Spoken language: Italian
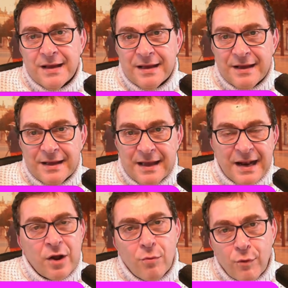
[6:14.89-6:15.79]
eh,
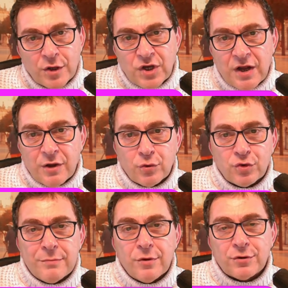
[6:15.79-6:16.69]
era comunque già
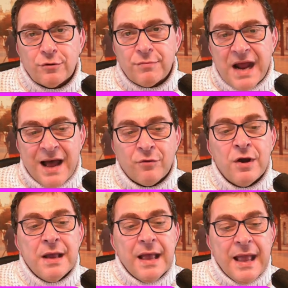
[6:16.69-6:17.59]
cantautore molto bravo
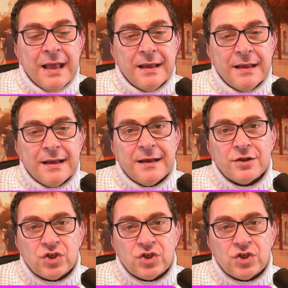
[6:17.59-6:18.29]
e eh,